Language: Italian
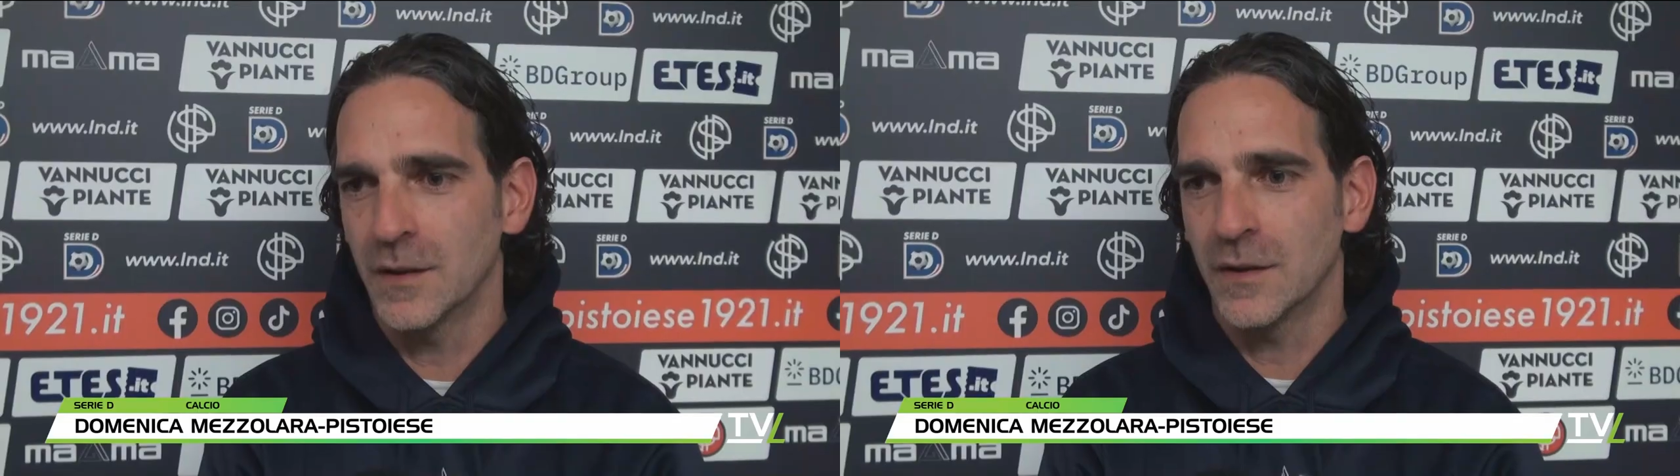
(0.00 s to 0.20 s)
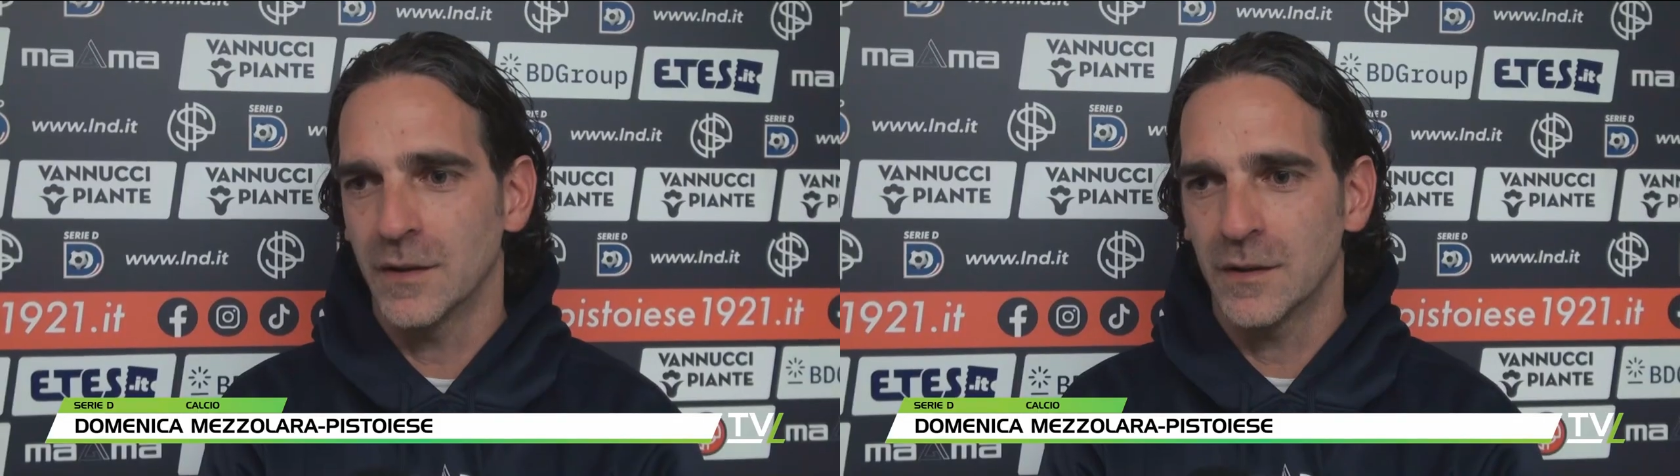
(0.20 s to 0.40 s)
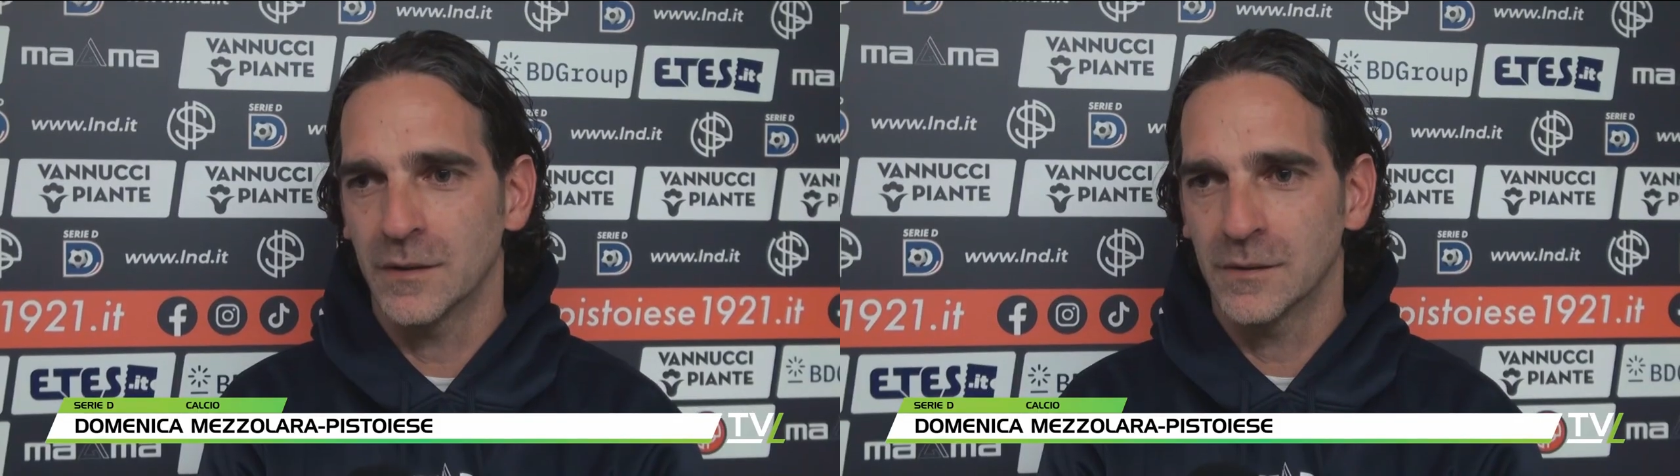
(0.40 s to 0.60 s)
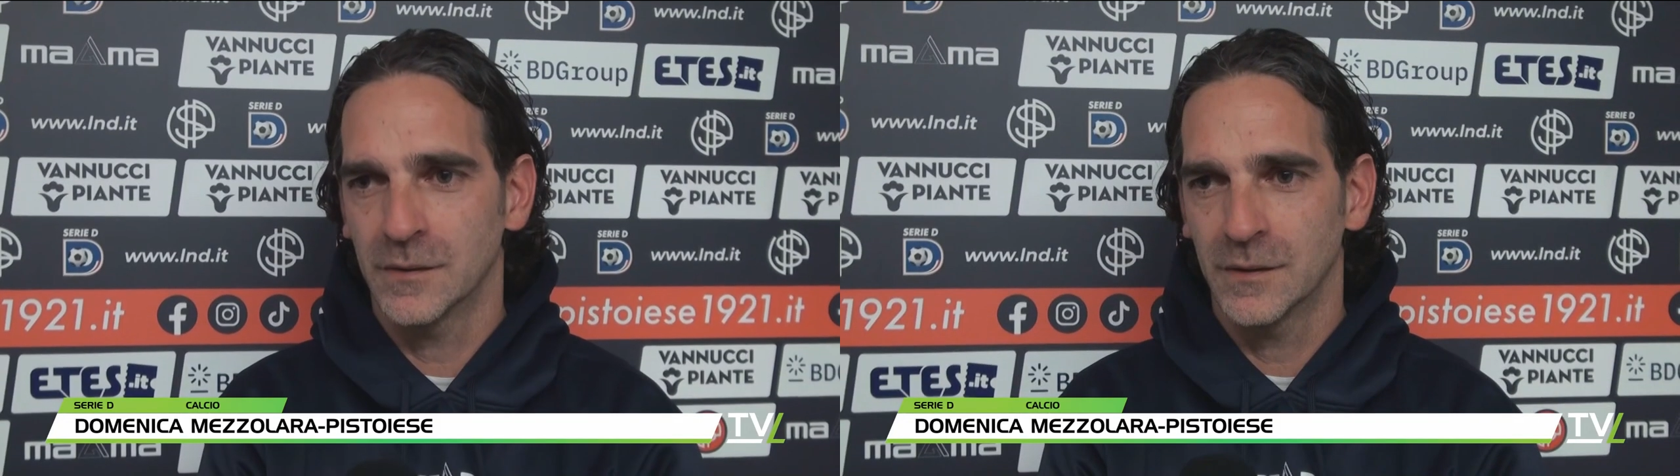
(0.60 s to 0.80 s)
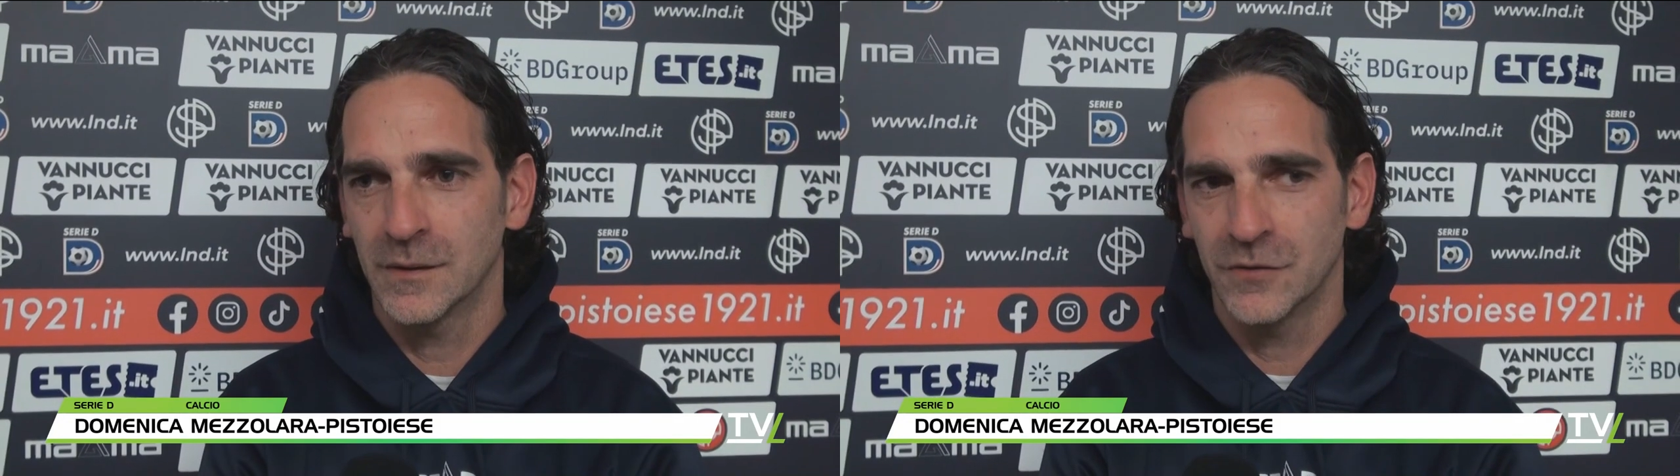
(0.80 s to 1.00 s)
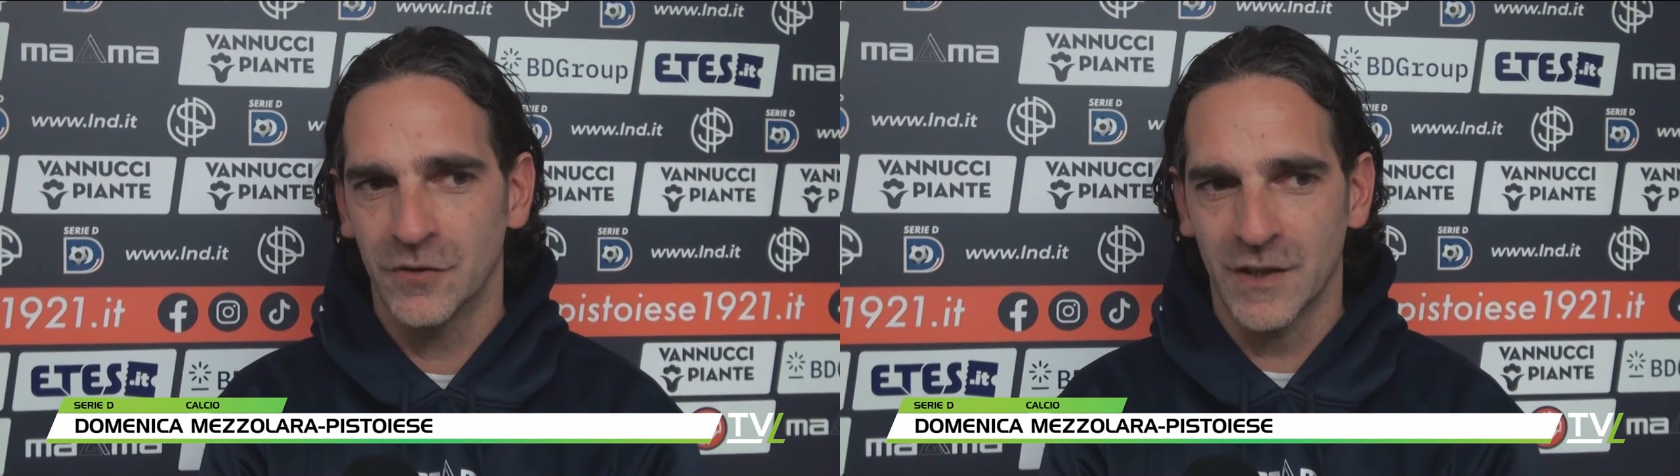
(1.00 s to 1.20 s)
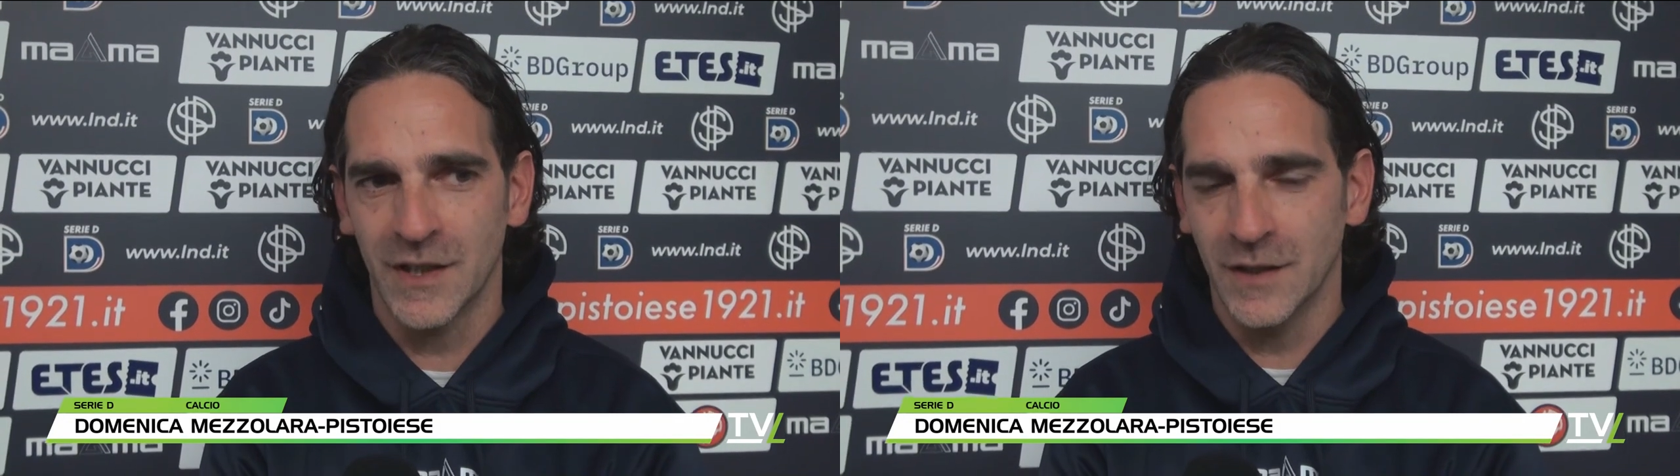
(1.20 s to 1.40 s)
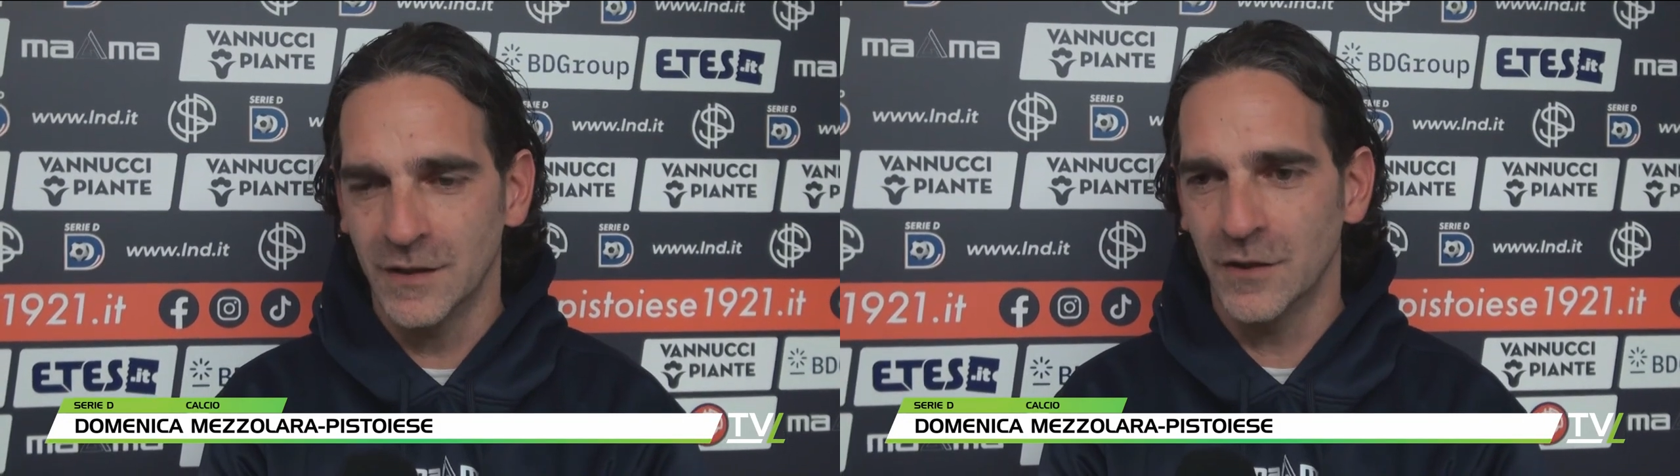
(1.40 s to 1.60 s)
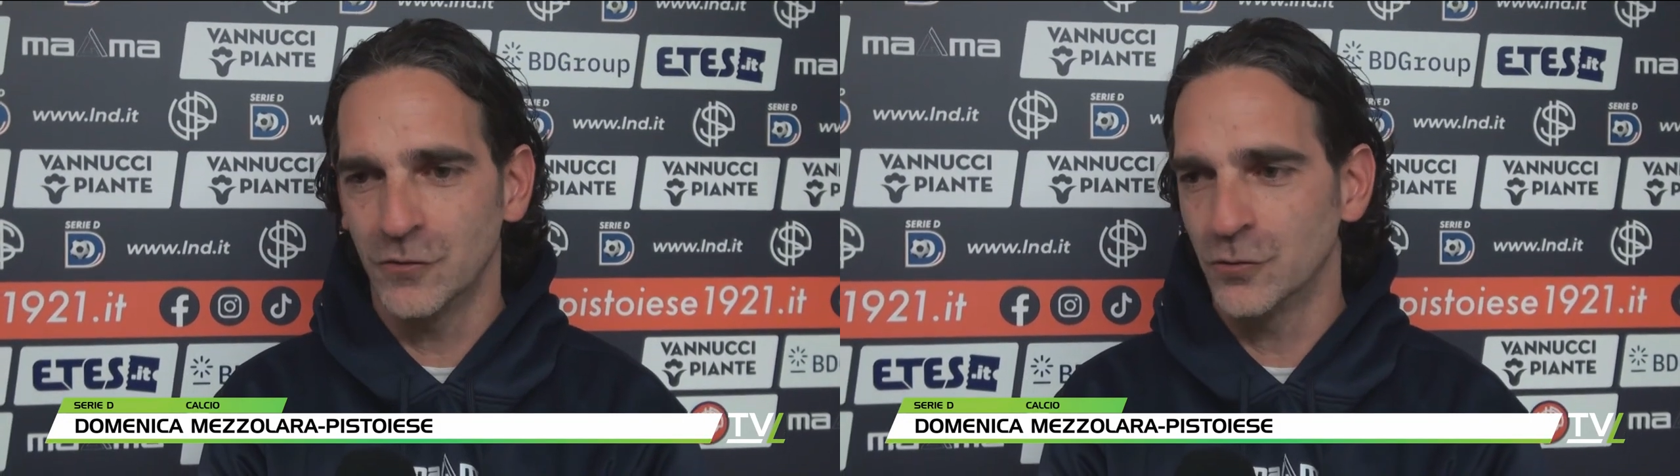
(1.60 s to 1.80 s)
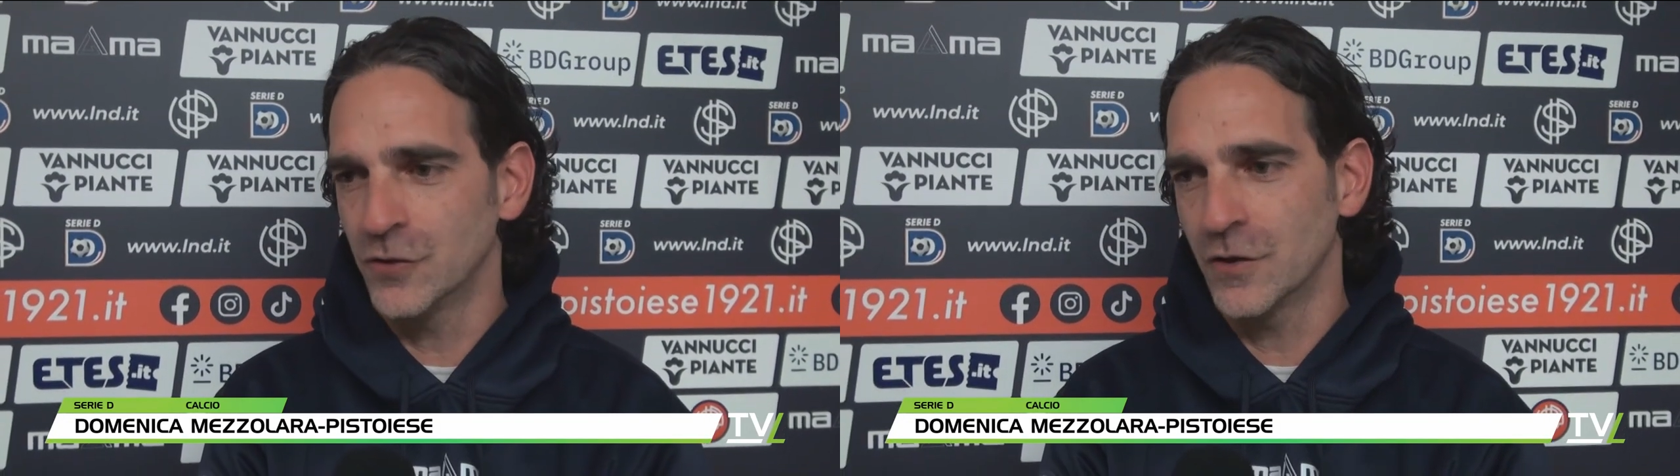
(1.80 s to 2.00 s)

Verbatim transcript: eh, cercare di raggiungere